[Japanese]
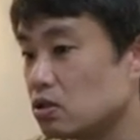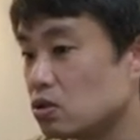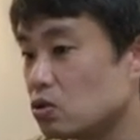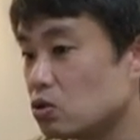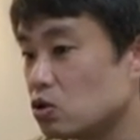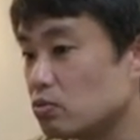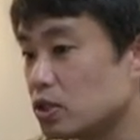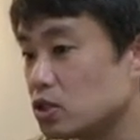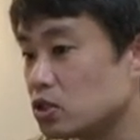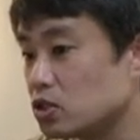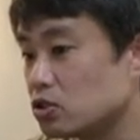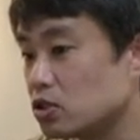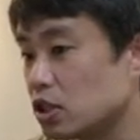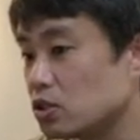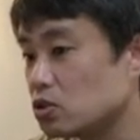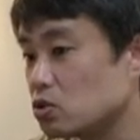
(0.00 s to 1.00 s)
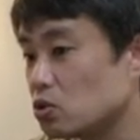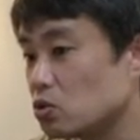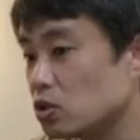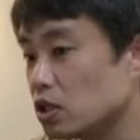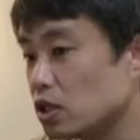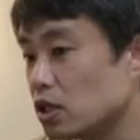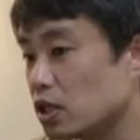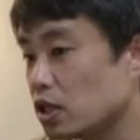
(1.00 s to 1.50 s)
好ましくない想
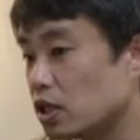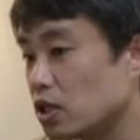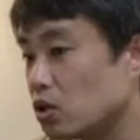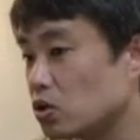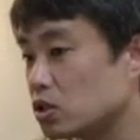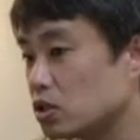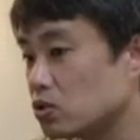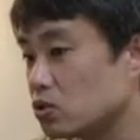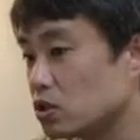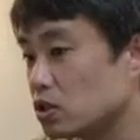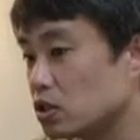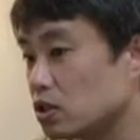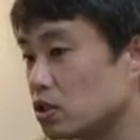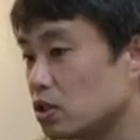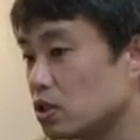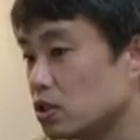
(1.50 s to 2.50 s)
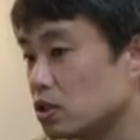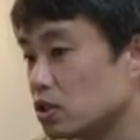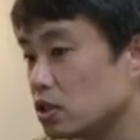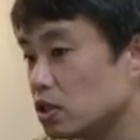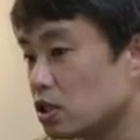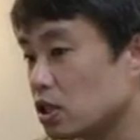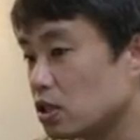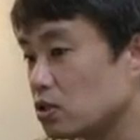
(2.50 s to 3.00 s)
定外が起きた時
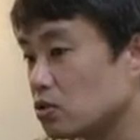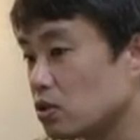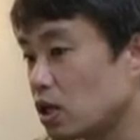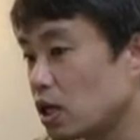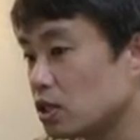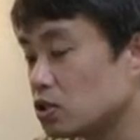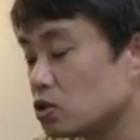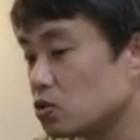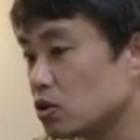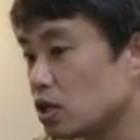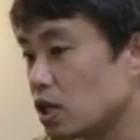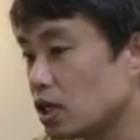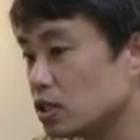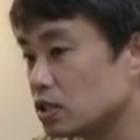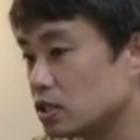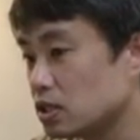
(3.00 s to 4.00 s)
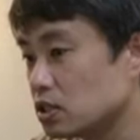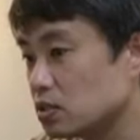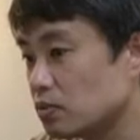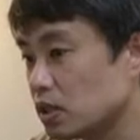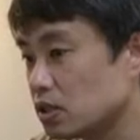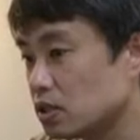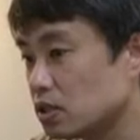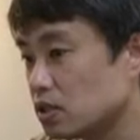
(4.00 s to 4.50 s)
怒りの感情が発生し
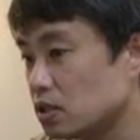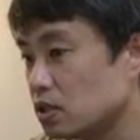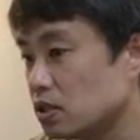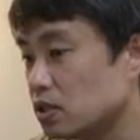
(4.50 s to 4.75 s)
ます